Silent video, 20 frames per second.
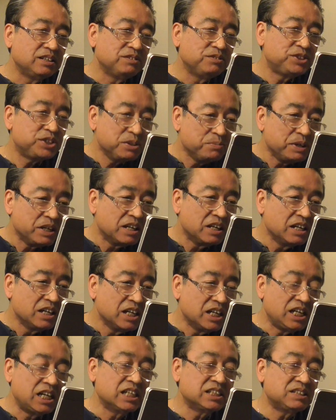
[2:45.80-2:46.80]
伏見
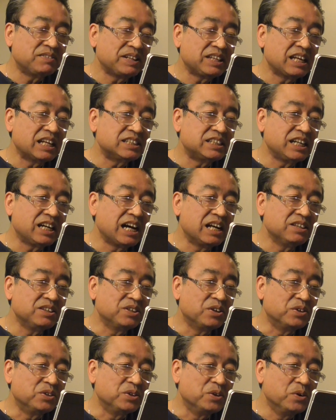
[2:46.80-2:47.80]

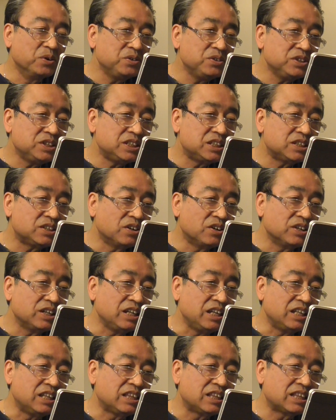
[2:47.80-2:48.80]
ラストバッターセカンド野口と
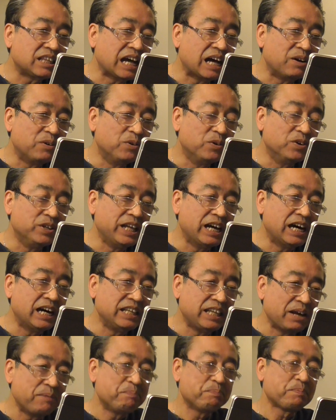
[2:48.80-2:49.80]
いった
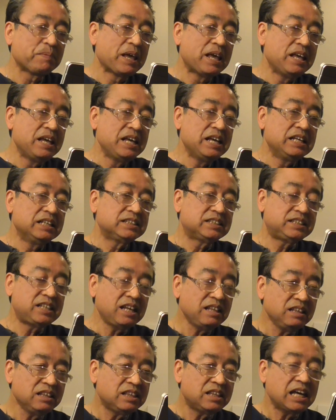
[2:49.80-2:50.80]
オーダーで
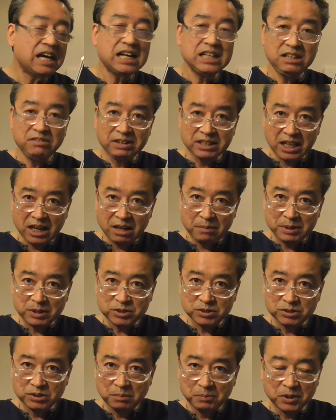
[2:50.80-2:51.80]
センターに渡辺
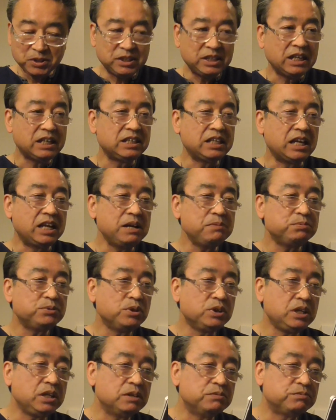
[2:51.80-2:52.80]
君を持ってきて
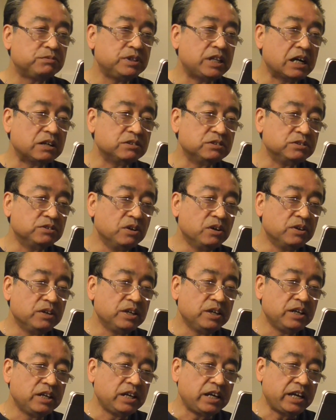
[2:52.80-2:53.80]
レフトに福田君
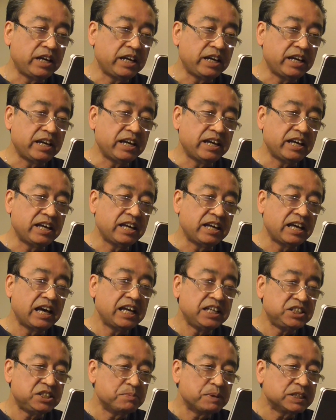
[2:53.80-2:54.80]
を、えー、
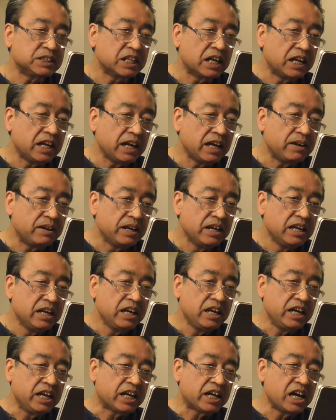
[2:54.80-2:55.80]
配しましたね
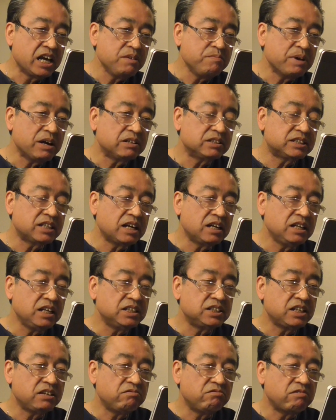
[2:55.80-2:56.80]
開幕3
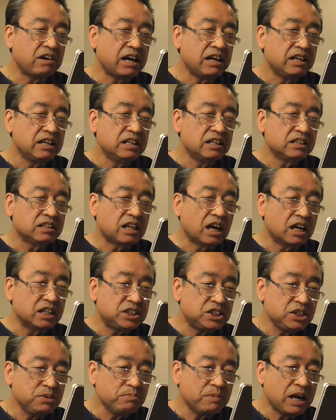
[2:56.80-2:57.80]
連戦は田
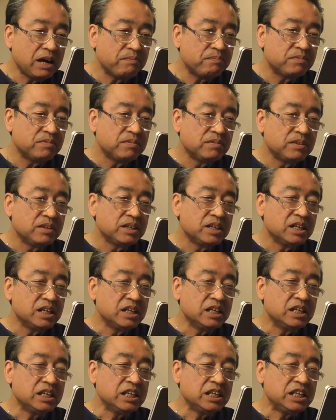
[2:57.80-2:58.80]
島
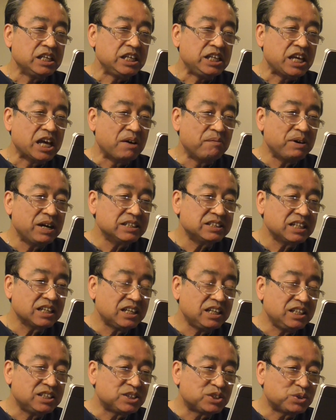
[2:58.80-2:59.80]
山
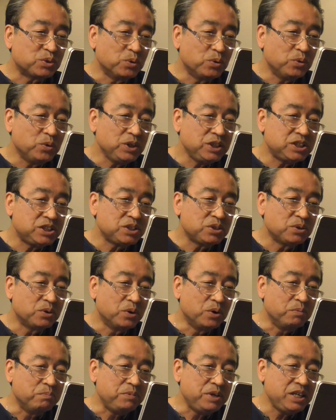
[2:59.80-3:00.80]
崎総一
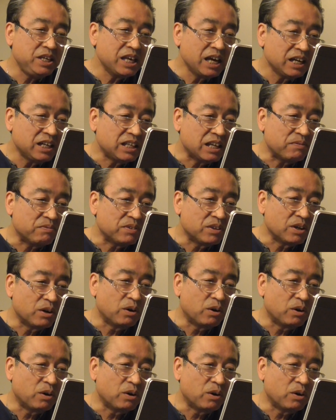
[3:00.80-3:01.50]
郎宮城で